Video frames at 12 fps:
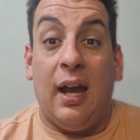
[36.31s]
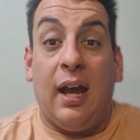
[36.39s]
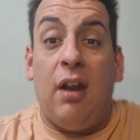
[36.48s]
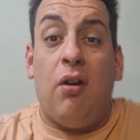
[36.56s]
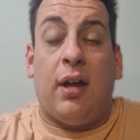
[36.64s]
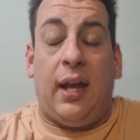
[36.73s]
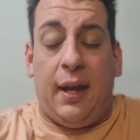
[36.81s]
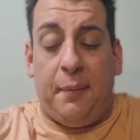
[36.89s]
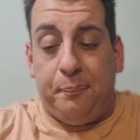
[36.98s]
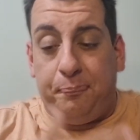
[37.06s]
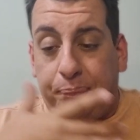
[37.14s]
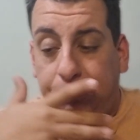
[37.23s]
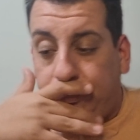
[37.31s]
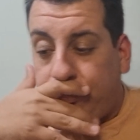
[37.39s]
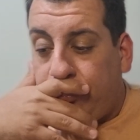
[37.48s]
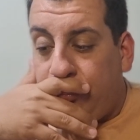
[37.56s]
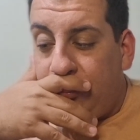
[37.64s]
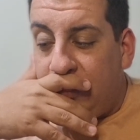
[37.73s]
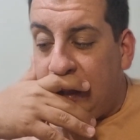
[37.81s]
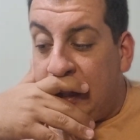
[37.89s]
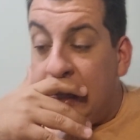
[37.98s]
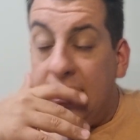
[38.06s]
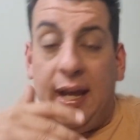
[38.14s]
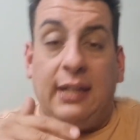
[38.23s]
Creo que
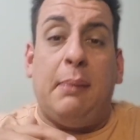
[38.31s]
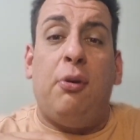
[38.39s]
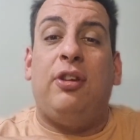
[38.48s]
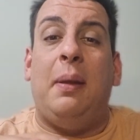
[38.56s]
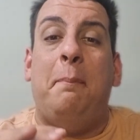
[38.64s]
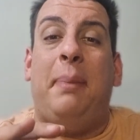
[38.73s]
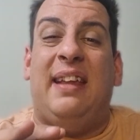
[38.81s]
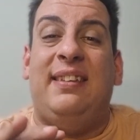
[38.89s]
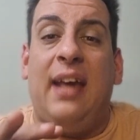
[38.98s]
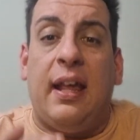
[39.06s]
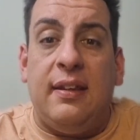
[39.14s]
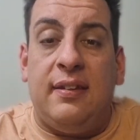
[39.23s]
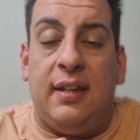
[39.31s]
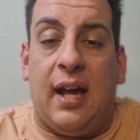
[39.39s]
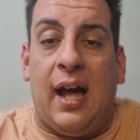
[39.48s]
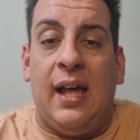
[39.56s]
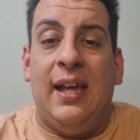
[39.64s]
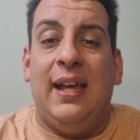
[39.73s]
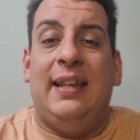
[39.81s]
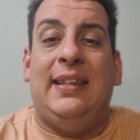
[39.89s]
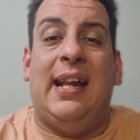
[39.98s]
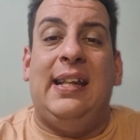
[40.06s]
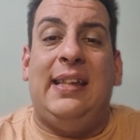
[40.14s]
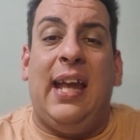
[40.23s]
estamos en presencia
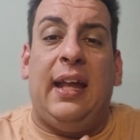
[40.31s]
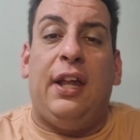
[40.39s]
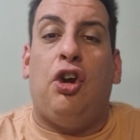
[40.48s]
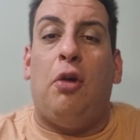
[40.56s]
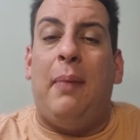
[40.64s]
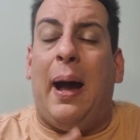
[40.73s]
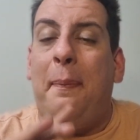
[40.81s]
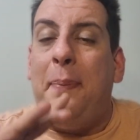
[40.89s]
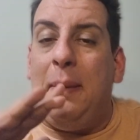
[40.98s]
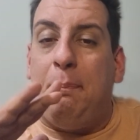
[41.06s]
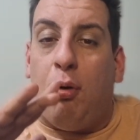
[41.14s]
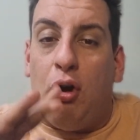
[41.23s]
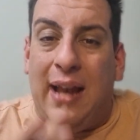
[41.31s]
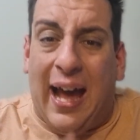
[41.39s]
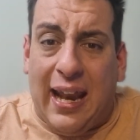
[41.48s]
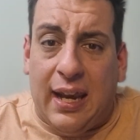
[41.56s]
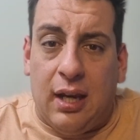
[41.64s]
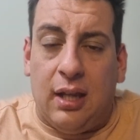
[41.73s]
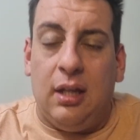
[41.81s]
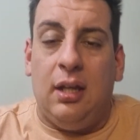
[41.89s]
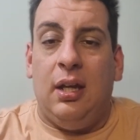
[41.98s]
del técnico más bipolar